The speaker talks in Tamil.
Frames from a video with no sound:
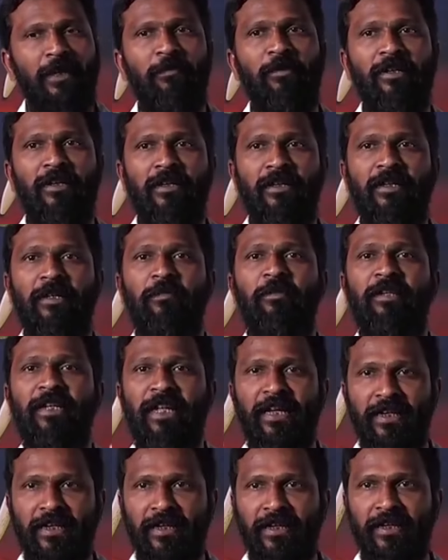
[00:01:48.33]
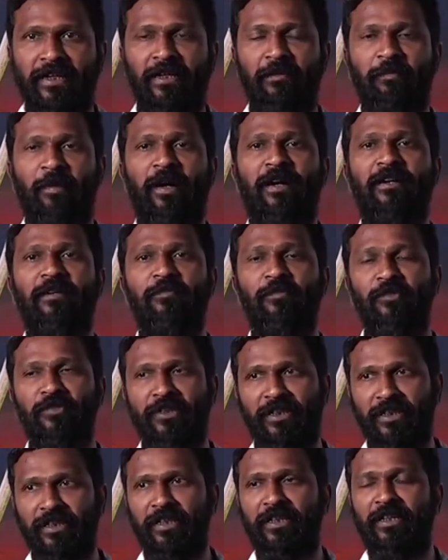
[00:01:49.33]
நம்ம நம்ம நேக்கடையில்
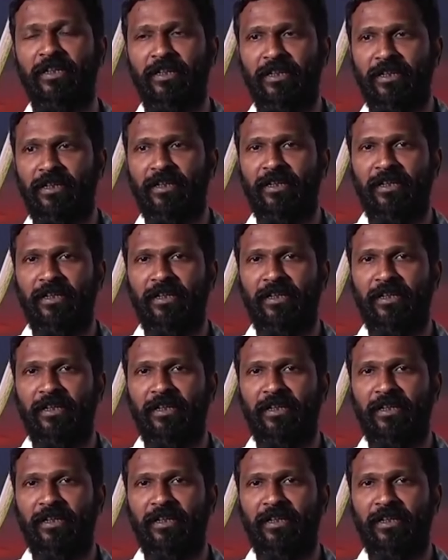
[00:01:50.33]
பார்க்கும்போது இருக்கிற